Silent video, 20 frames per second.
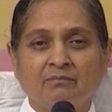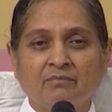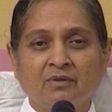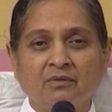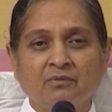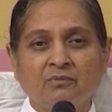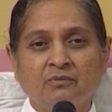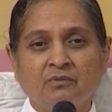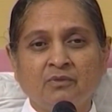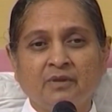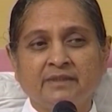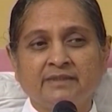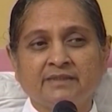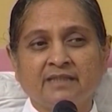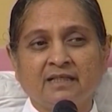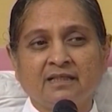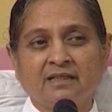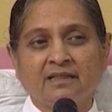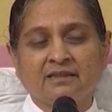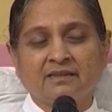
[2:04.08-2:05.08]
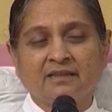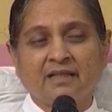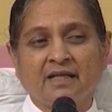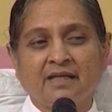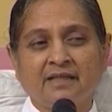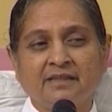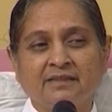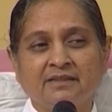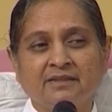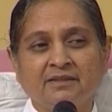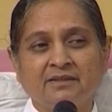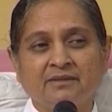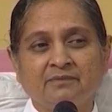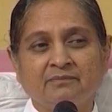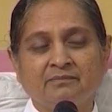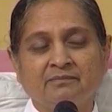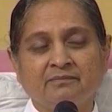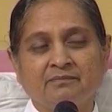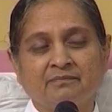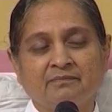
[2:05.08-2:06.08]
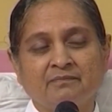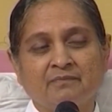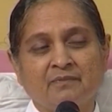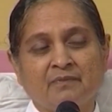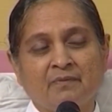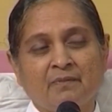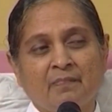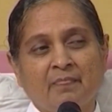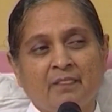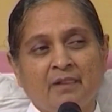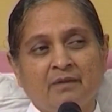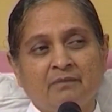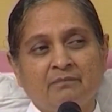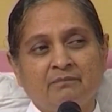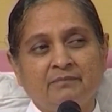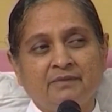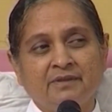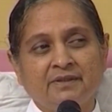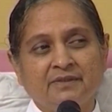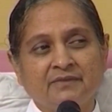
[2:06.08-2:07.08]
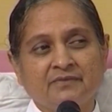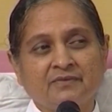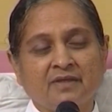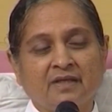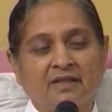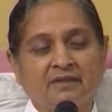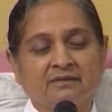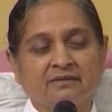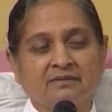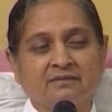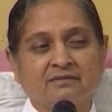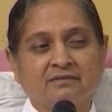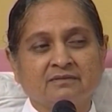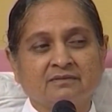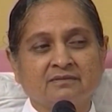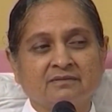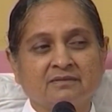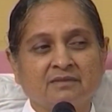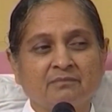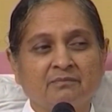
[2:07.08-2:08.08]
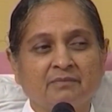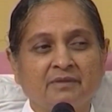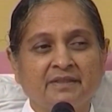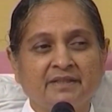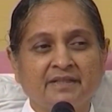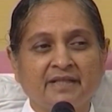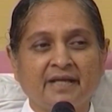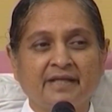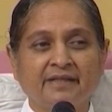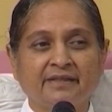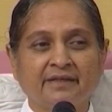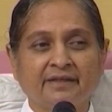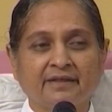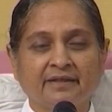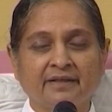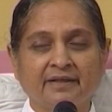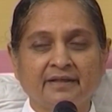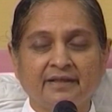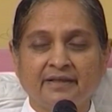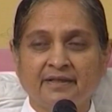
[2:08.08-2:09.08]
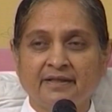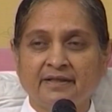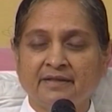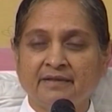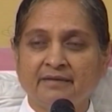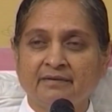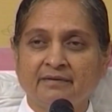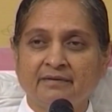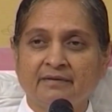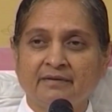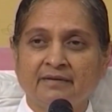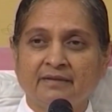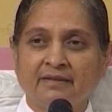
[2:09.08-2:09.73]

बहू को ऐसा लगता है कि मेरे साथ सब अन्याय कर रहे हैं